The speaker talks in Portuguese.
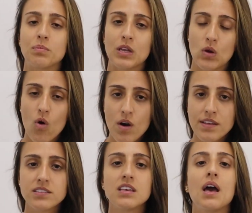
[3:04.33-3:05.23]

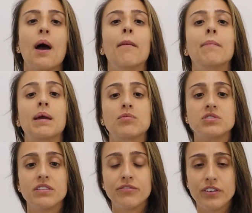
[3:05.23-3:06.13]
superiores,
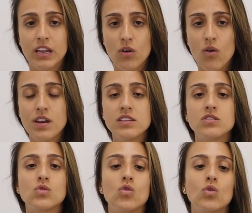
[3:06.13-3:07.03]
membros
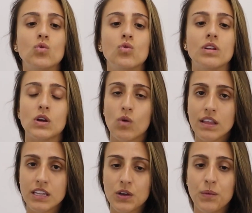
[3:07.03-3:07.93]
inferiores, coluna e
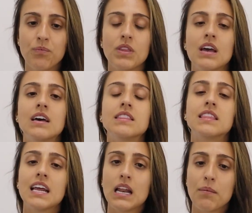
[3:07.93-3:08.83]
quadril,
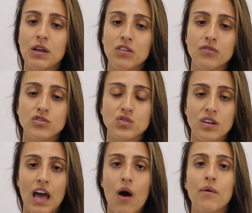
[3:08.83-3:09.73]
treinamento
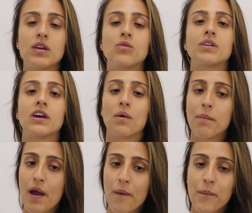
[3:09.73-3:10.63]
funcional e com
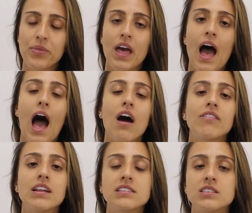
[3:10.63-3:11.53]
querobel,
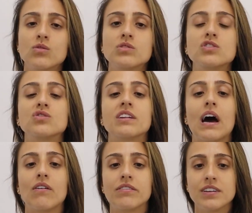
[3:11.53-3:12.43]
avaliação
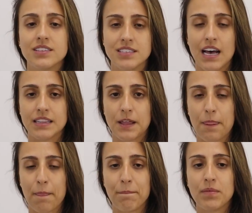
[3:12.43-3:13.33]
nutricional avançada.
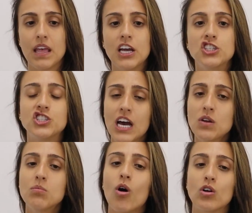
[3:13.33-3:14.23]

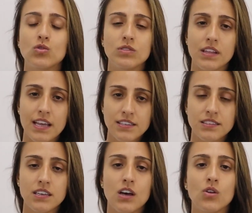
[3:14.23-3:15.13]
Já no módulo
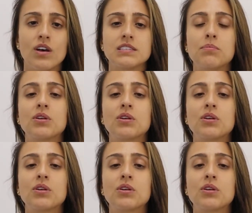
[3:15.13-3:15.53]
3, nós